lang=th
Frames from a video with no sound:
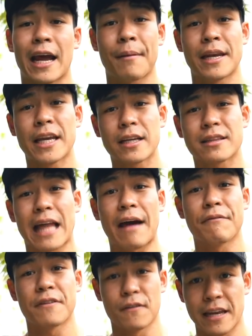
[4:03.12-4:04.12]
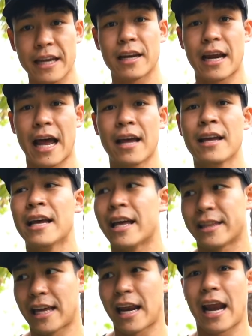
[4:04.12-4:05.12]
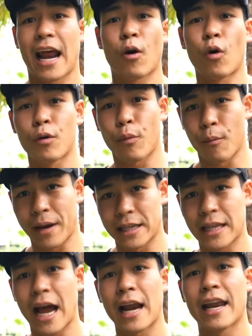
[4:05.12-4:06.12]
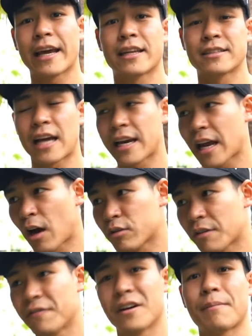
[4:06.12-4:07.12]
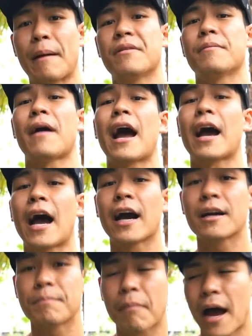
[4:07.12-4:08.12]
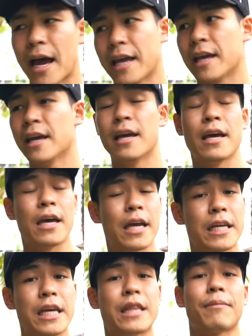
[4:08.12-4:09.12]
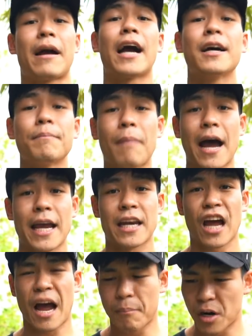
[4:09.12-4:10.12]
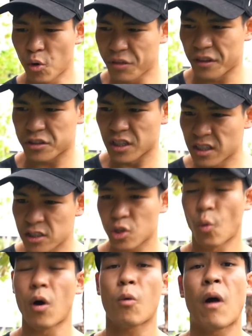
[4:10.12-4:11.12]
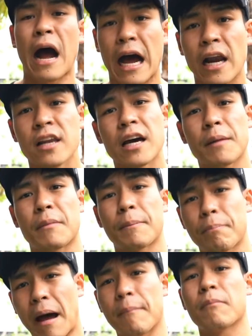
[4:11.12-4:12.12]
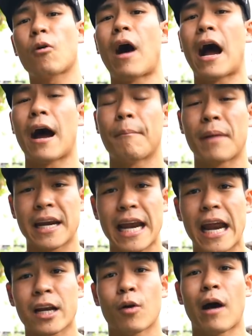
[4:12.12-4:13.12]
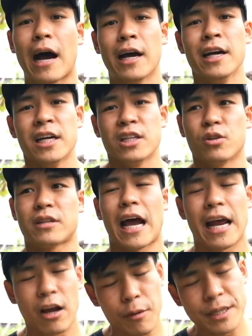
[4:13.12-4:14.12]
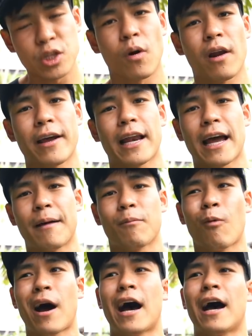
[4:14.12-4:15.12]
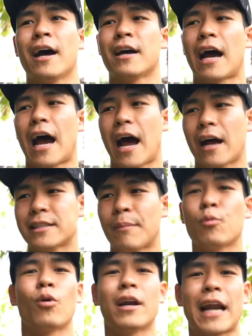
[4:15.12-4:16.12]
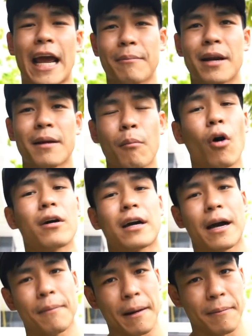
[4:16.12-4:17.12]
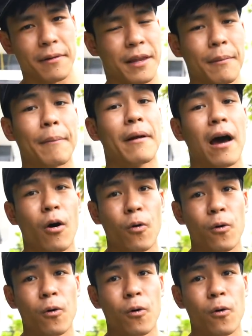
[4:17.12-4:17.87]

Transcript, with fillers: นะครับ อันนี้ตามฟีลลิ่งเลยนะ แต่หลายๆคนผมเห็นท่าเล็กเทนชันเนี่ยเขาจะฝึกแบบ 15 ครั้งขึ้นไป 20 ครั้งขึ้นไปนะครับ มันรู้สึกตึงตัวกว่าเลือดมันปั๊มกว่า มันแน่นกว่าสุดท้ายแล้วก็เป็นตัวเราอีกนะครับว่าจำนวนไหนมันเหมาะกับสำหรับเรา